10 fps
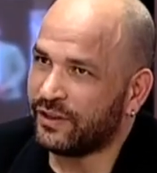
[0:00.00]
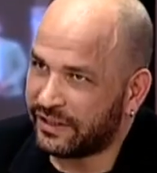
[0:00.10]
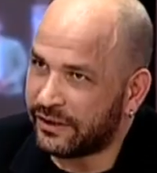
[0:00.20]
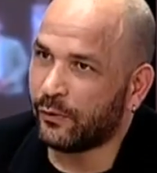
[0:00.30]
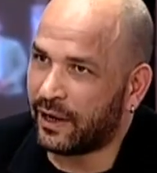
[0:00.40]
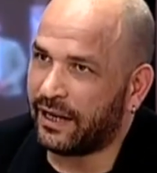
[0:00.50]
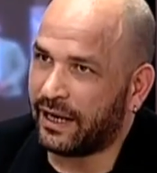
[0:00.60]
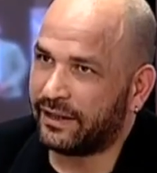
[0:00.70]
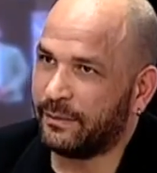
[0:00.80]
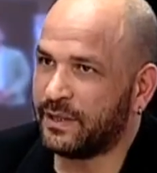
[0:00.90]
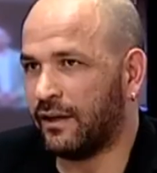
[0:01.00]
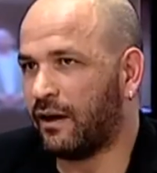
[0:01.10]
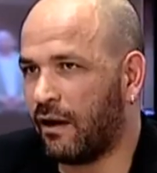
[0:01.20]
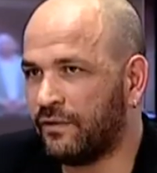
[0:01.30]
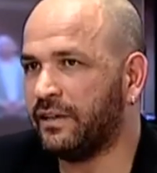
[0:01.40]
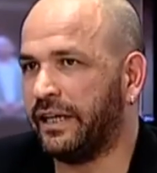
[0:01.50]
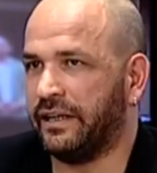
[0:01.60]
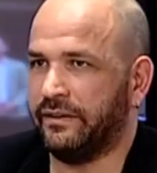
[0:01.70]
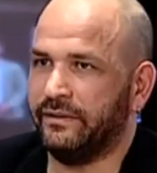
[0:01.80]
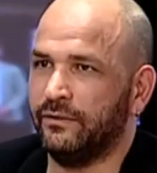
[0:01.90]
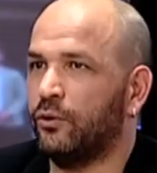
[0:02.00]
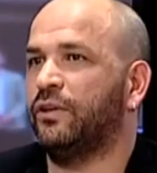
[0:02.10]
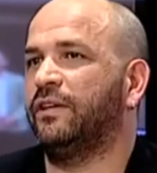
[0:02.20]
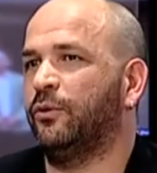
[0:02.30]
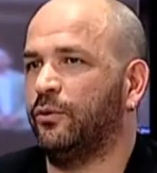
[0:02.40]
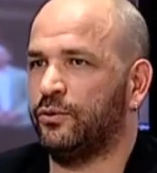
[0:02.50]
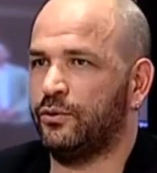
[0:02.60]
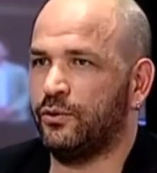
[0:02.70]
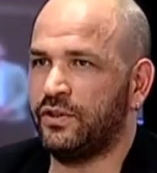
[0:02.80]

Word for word: ritüellerde mesela Afrika'ya gidin orada da görürsünüz.